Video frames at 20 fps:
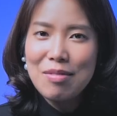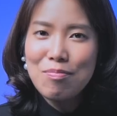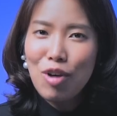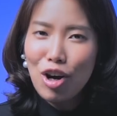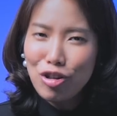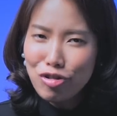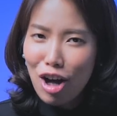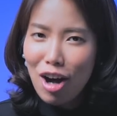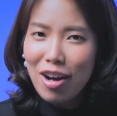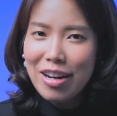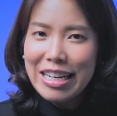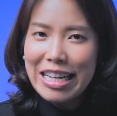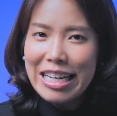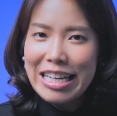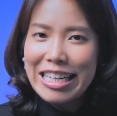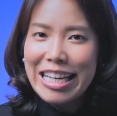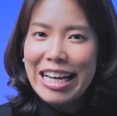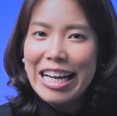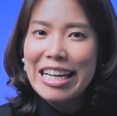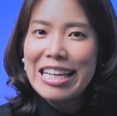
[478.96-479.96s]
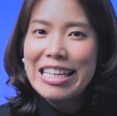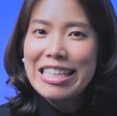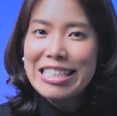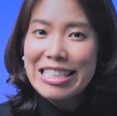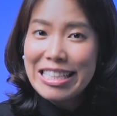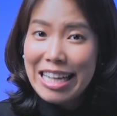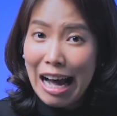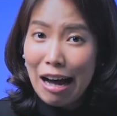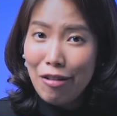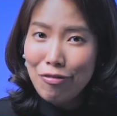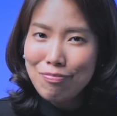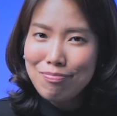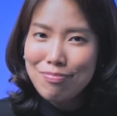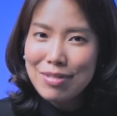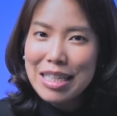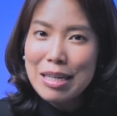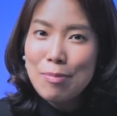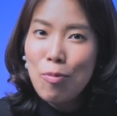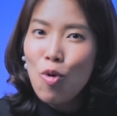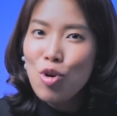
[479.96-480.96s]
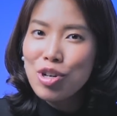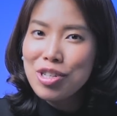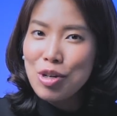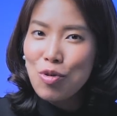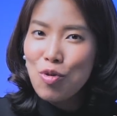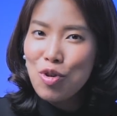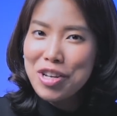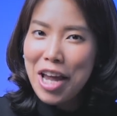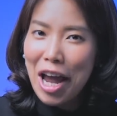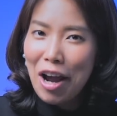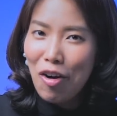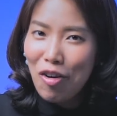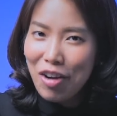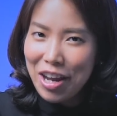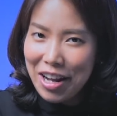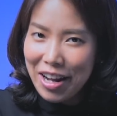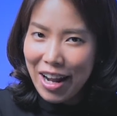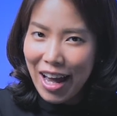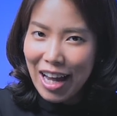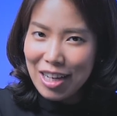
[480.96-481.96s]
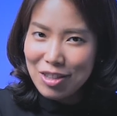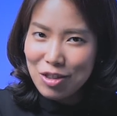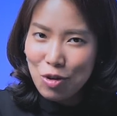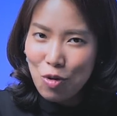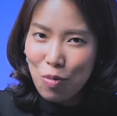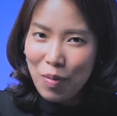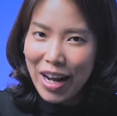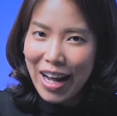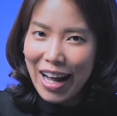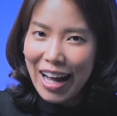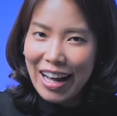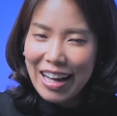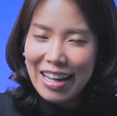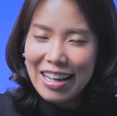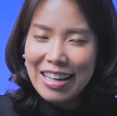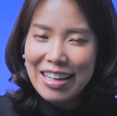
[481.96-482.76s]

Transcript: เพราะตอนนี้เนี่ยกัฟคือผู้ถือหุ้นใหญ่ของ Intouch ถูกไหมคะ